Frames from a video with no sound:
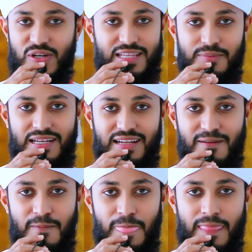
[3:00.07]
করে দেবেন
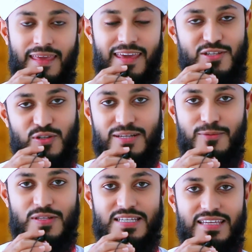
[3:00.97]
না এজন্য
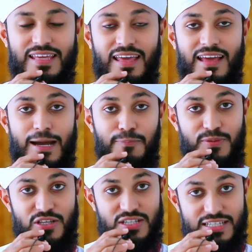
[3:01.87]
বলছি
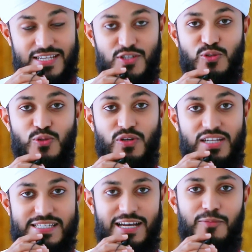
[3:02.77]
আপনি নিজে শুনুন
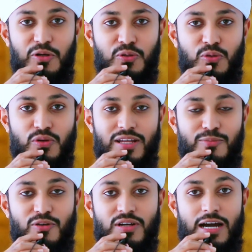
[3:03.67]
নিজে আমল করুন
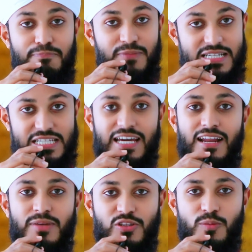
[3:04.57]
এবং আপনার
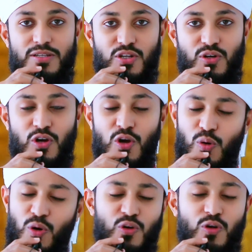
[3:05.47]
শেয়ারের মাধ্যমে যেন
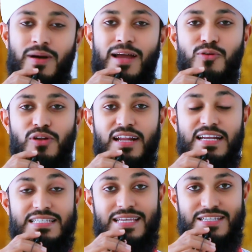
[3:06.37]
অন্য ভাই
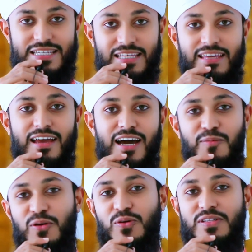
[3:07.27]
বোনেরা নিজে শিখে
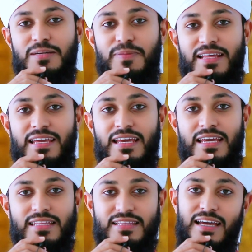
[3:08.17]
আমল করতে পারে
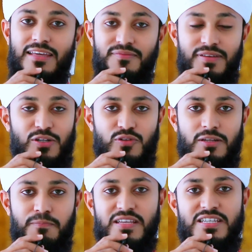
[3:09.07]
তাই
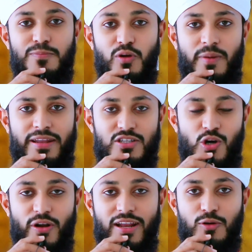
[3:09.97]
ভিডিওটি বেশি পরিমাণে
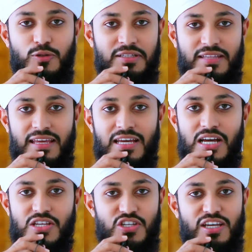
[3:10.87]
ঝড়ের গতিতে
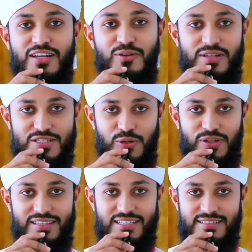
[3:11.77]
শেয়ার করে
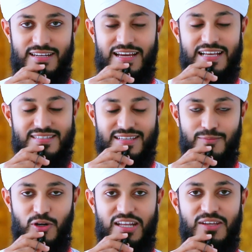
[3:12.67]
ছড়িয়ে দিন
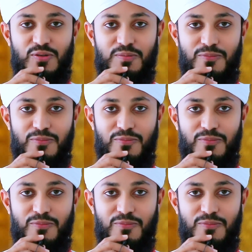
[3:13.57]
আসসালামু আলাইকুম